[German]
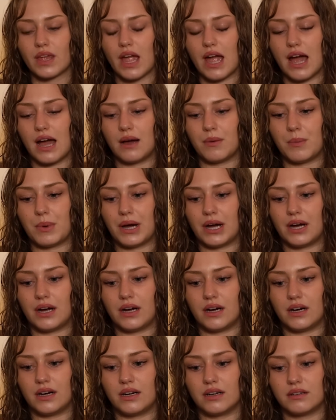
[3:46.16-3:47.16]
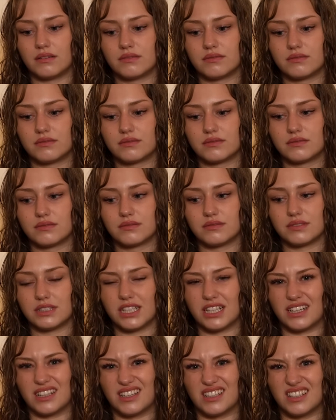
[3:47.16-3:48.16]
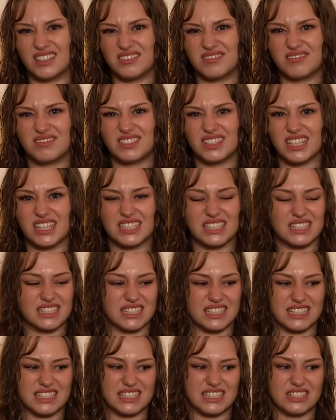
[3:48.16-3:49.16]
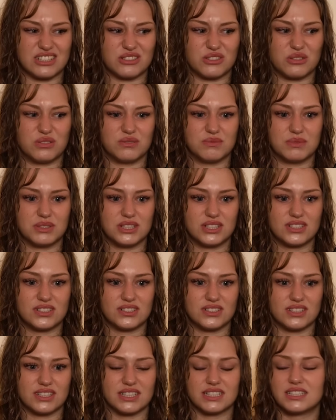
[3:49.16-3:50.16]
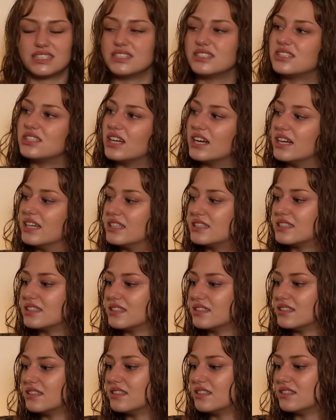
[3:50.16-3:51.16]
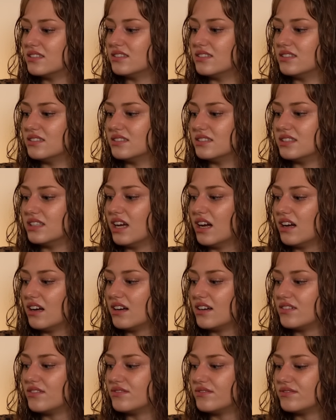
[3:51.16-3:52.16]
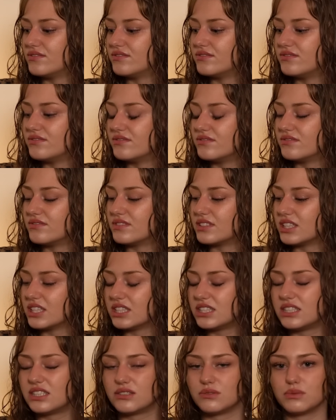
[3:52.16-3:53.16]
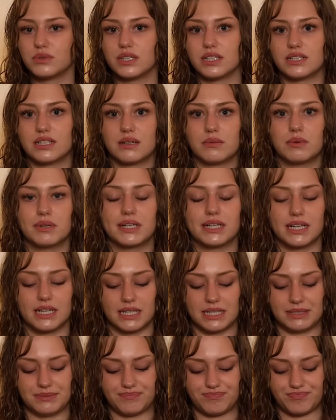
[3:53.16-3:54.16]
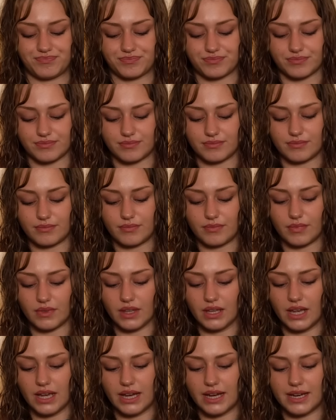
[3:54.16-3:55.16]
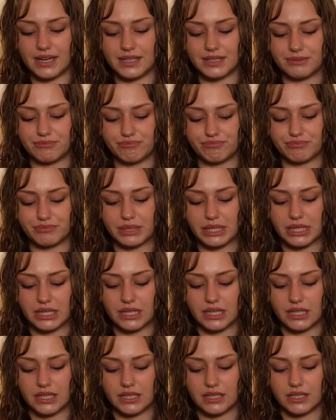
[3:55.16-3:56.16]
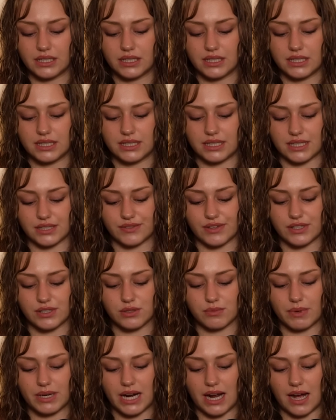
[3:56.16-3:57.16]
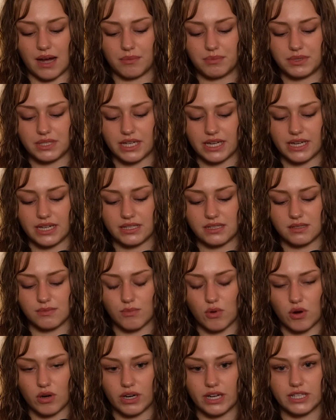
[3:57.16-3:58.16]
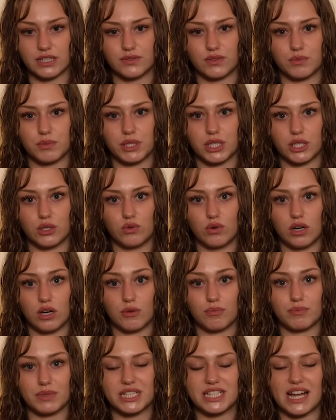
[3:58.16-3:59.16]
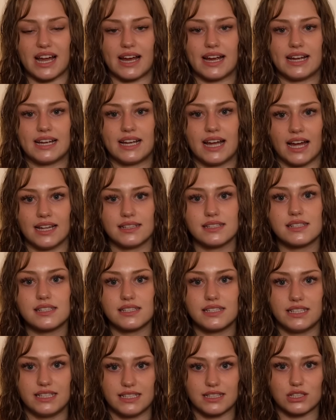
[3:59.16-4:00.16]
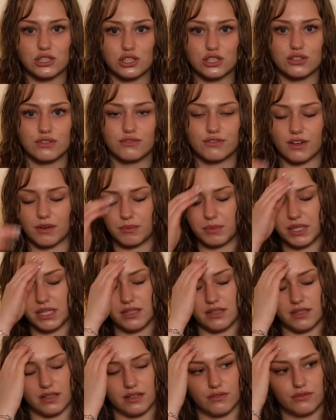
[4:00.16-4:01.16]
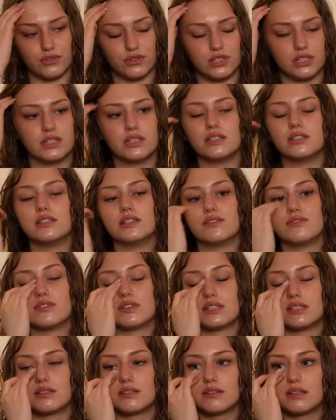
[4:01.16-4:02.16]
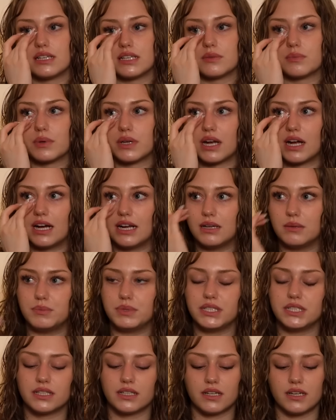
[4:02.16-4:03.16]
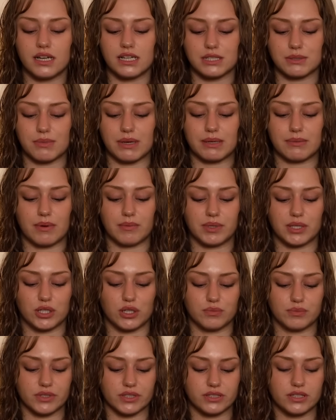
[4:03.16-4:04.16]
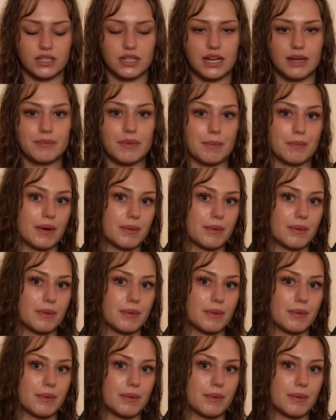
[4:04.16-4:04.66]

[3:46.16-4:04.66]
Aber ja, es ist richtig komisch und richtig scheiße und ja, richtig weird, aber egal. Ähm, das waren so meine Updates. Morgen geht's für mich in Urlaub mit der ganzen irischen Familie. Für die, die es nicht wissen, ich bin halb Irin, also meine Mama kommt aus Irland, mein